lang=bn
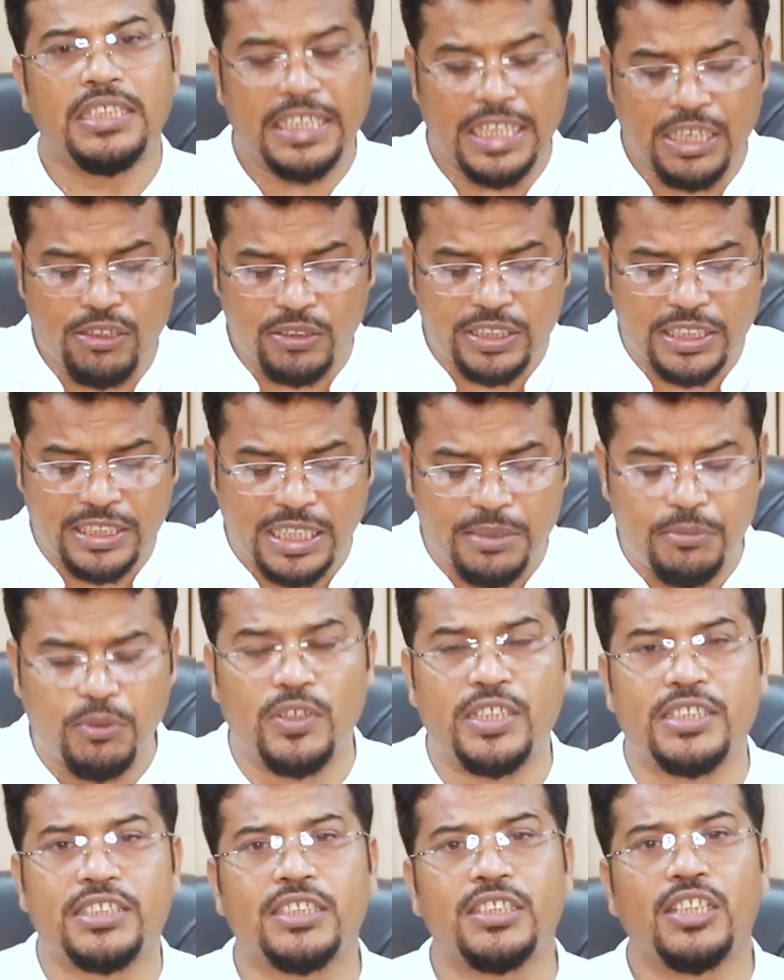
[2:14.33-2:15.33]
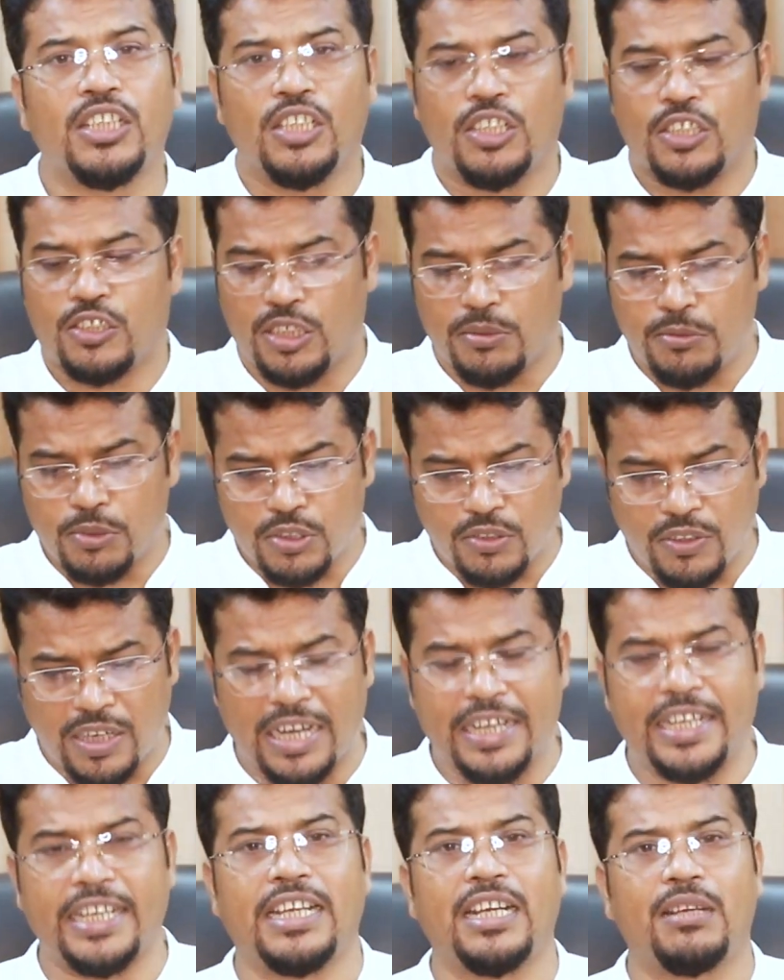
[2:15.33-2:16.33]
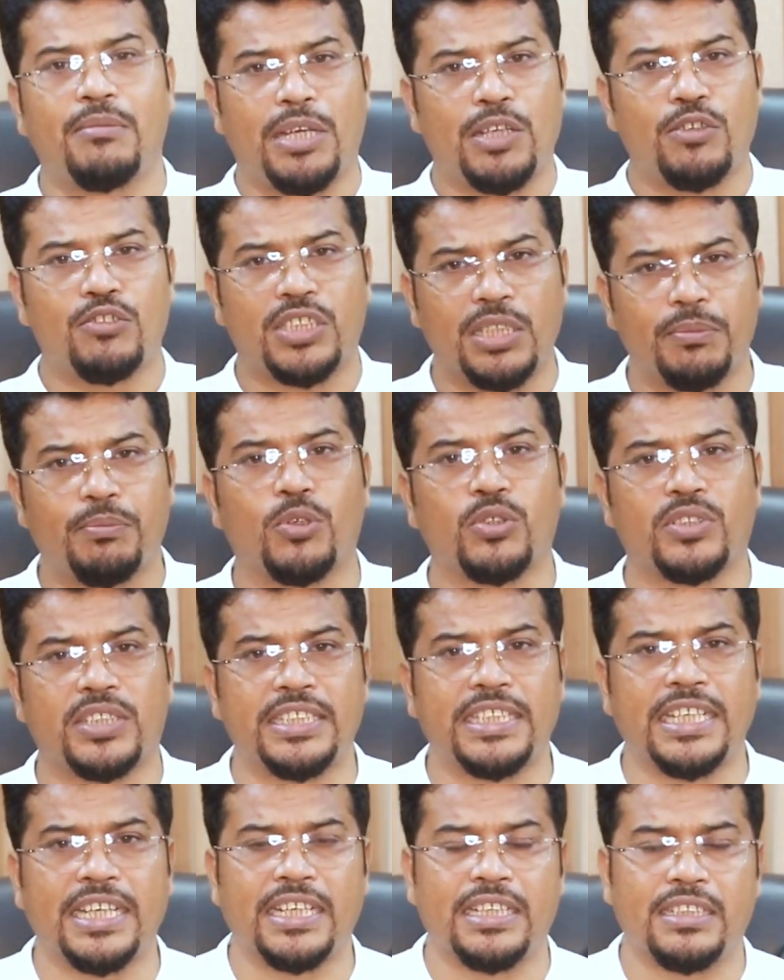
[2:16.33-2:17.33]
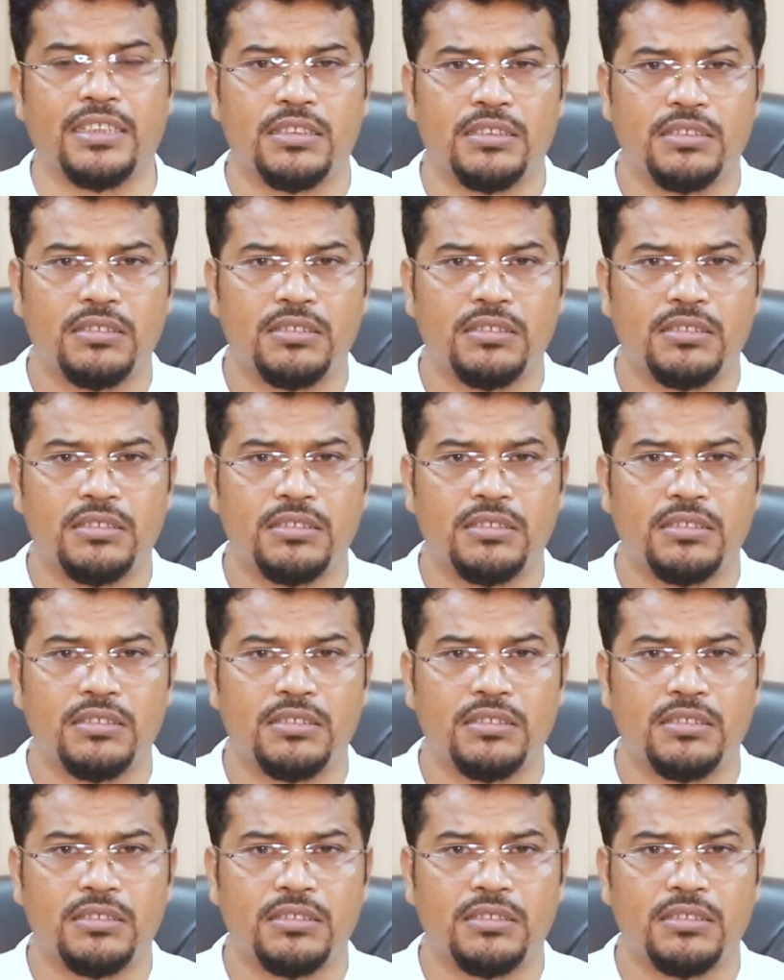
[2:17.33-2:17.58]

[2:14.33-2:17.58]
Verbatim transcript: এই কথাটাই বলেছি সমস্ত আর্টিকেল মানুষকে পড়তে দেন